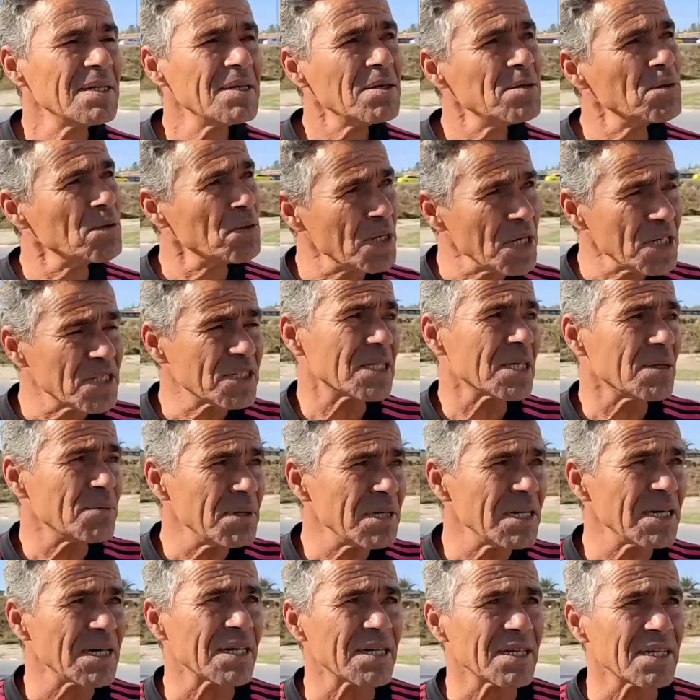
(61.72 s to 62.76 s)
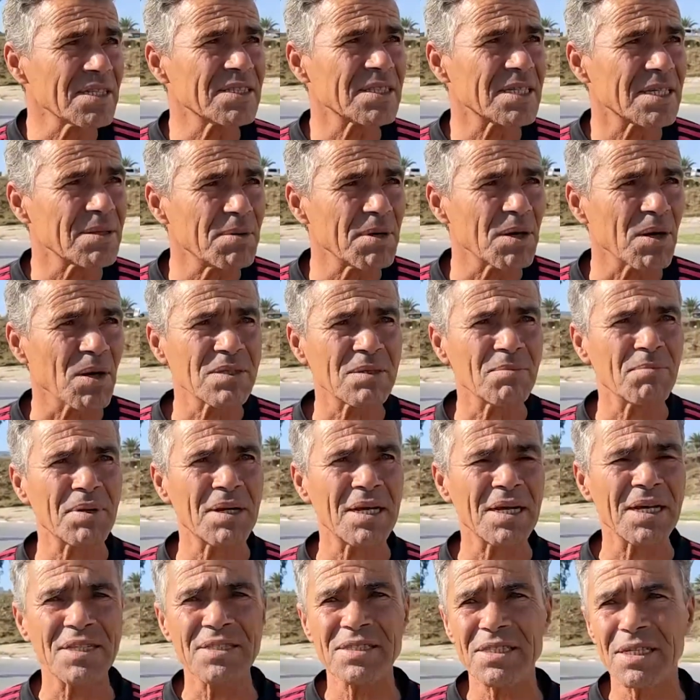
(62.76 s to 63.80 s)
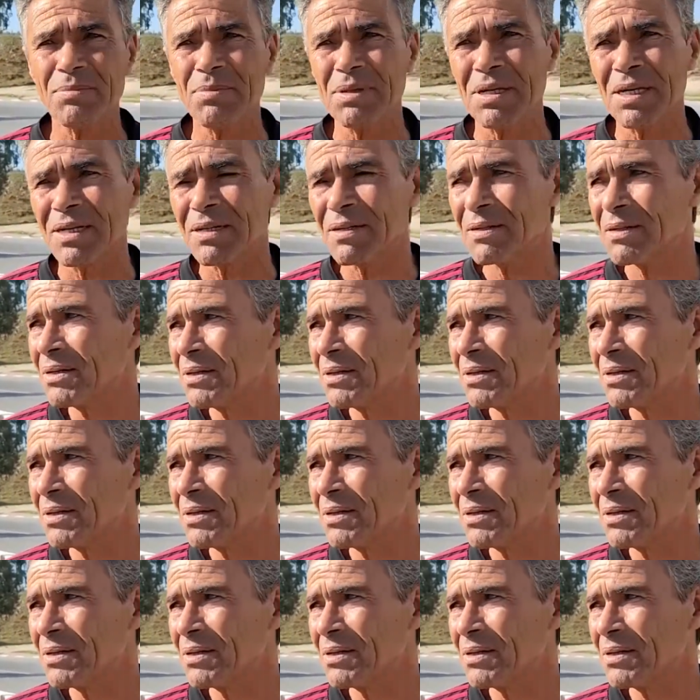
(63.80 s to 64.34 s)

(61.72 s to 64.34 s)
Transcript: وريز كبير ريز كبير اقسم بالله ريز كبير